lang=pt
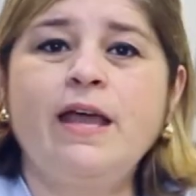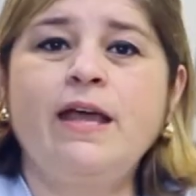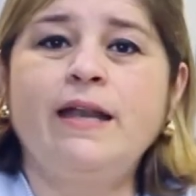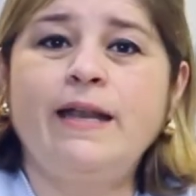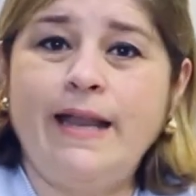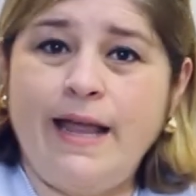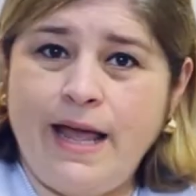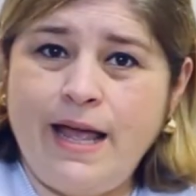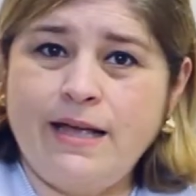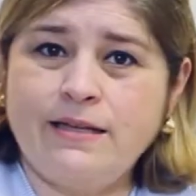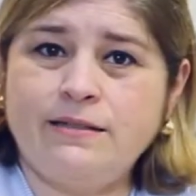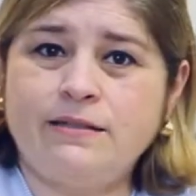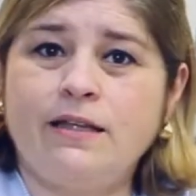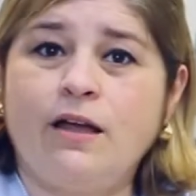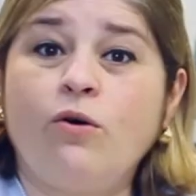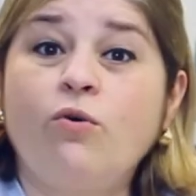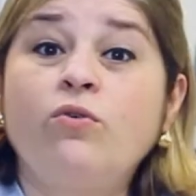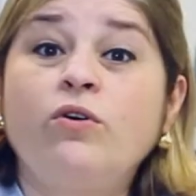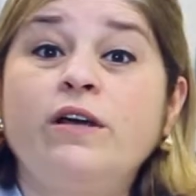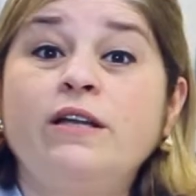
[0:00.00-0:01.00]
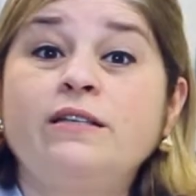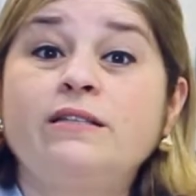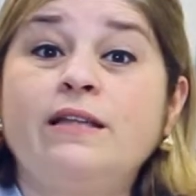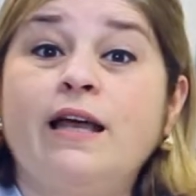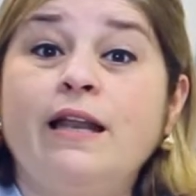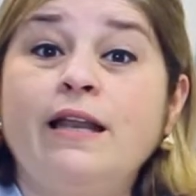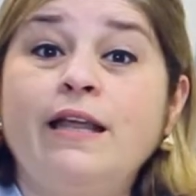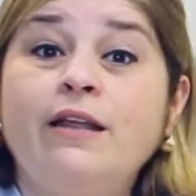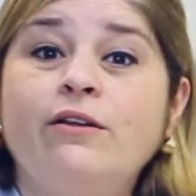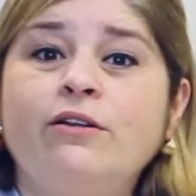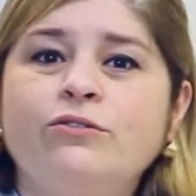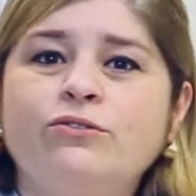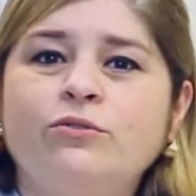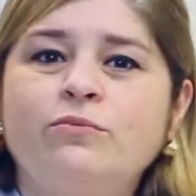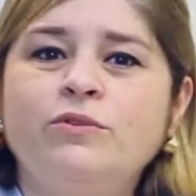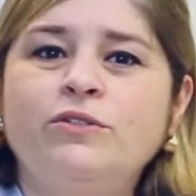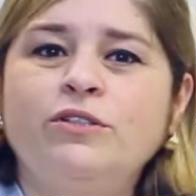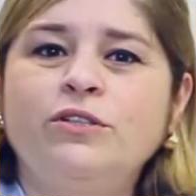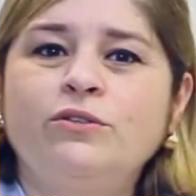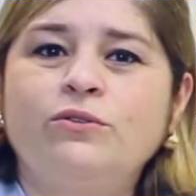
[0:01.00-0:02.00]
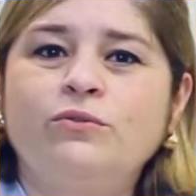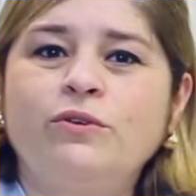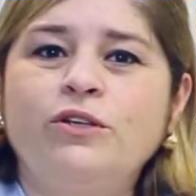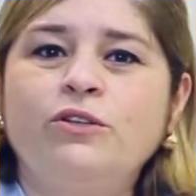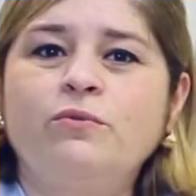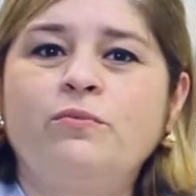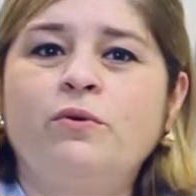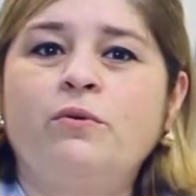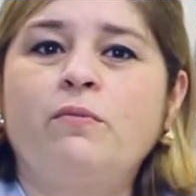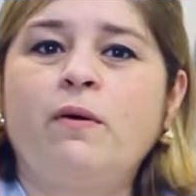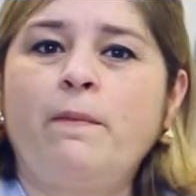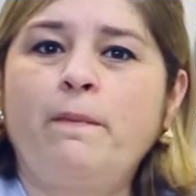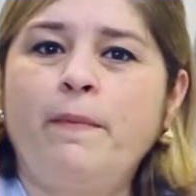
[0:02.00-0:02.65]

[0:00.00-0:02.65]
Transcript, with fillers: Nesta, o cristalino é substituído por uma